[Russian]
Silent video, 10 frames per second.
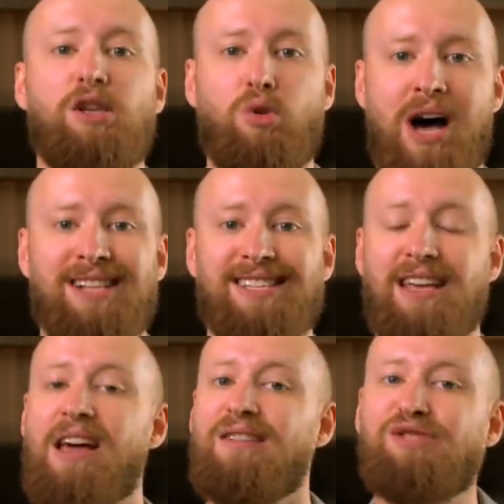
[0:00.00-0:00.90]
ситуации.
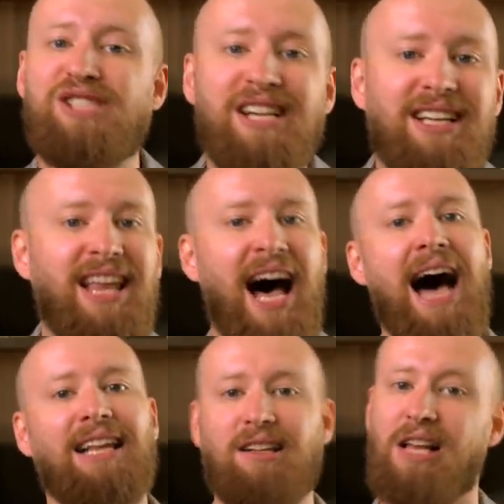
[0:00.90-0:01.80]
Всегда
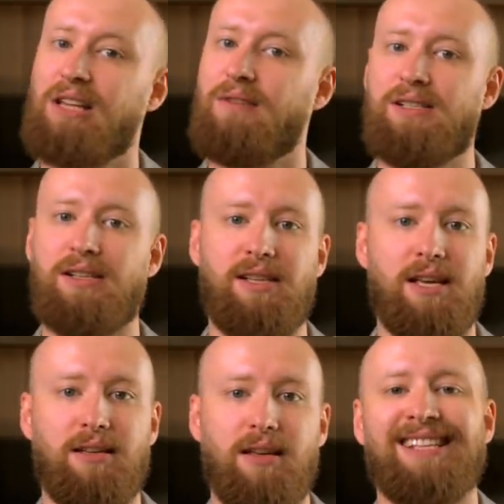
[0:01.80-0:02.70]
откладывайте
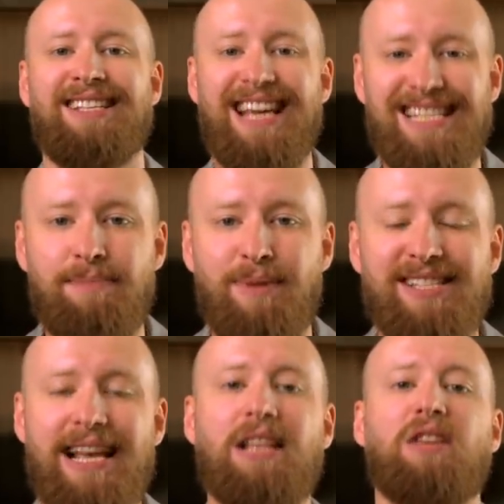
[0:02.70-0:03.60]
деньги.
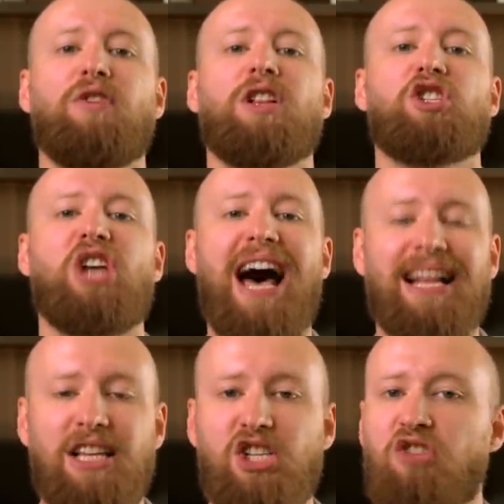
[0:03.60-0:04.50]
10% вы должны
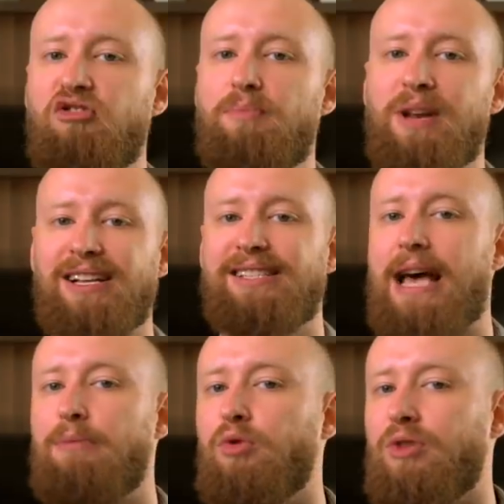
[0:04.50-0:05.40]
отложить
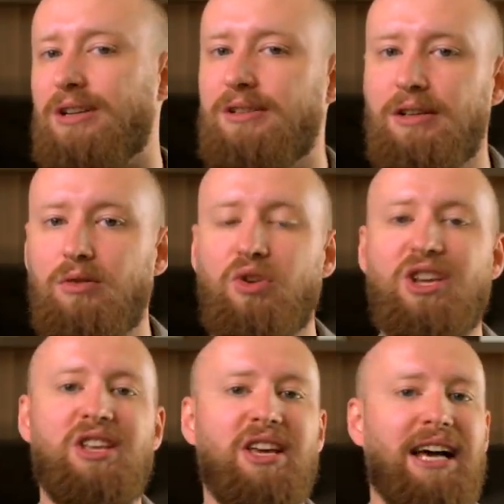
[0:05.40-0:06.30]
неприкасаемую корзину
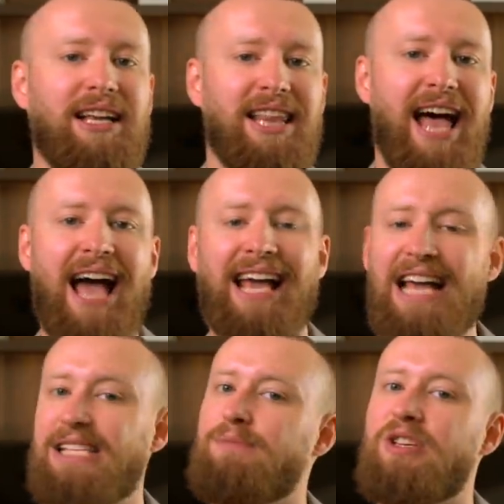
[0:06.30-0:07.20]
и никогда к
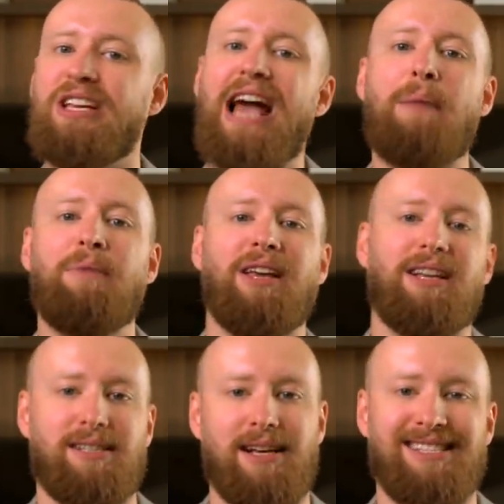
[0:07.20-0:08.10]
этим деньгам не
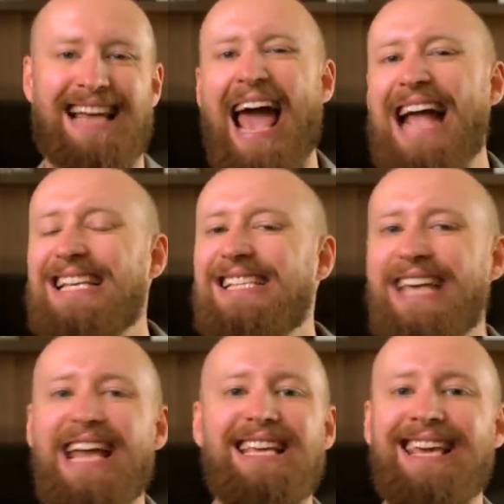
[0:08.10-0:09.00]
касаться. Эти
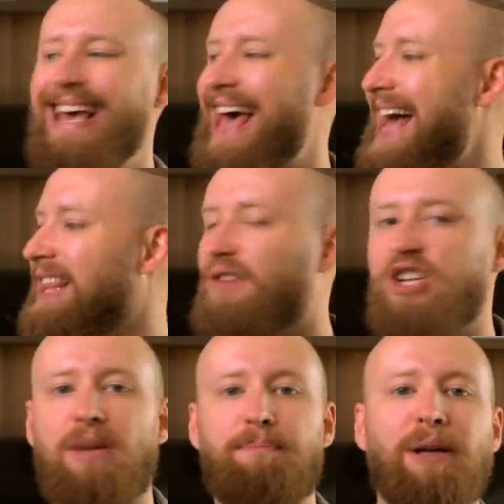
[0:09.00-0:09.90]
деньги – это
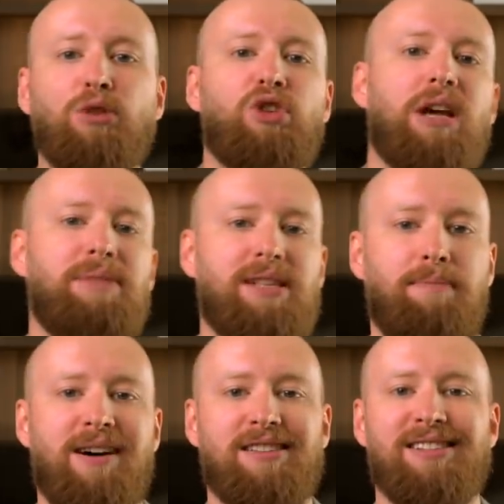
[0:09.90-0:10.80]
ваша подушка
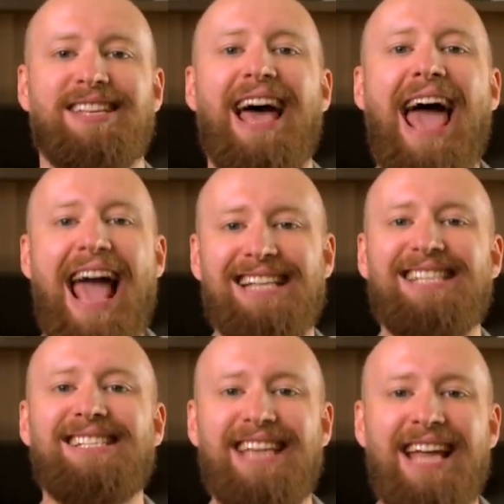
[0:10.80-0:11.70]
безопасности.
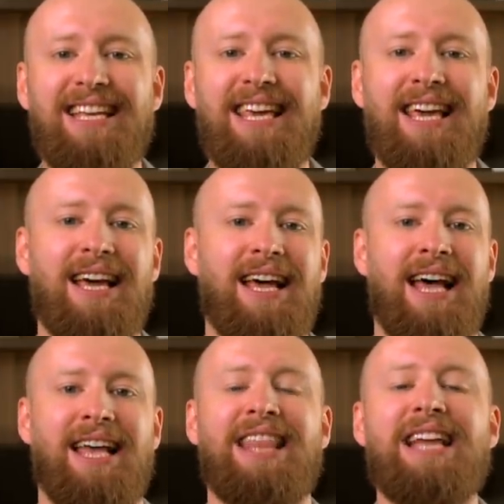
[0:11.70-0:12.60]
Эти деньги
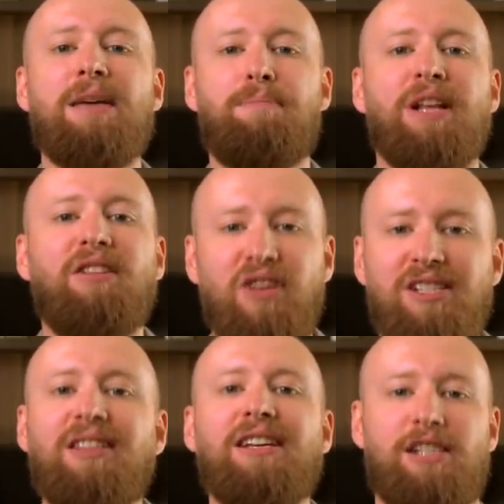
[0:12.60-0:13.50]
на
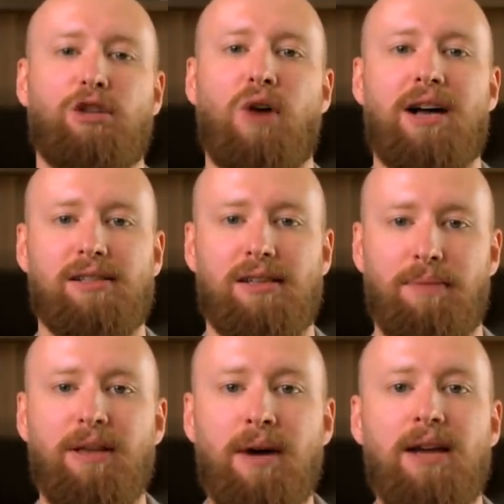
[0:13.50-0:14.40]
непредвиденные ситуации,
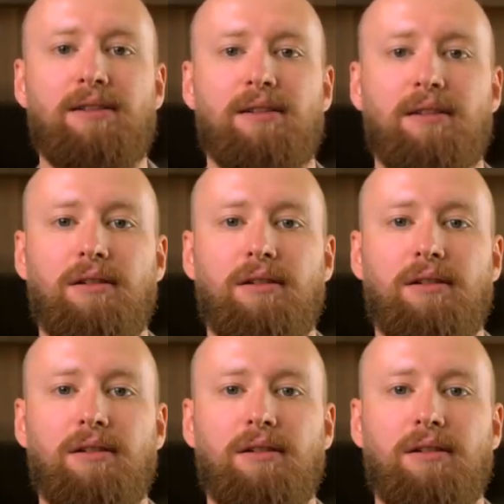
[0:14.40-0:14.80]
понимаете?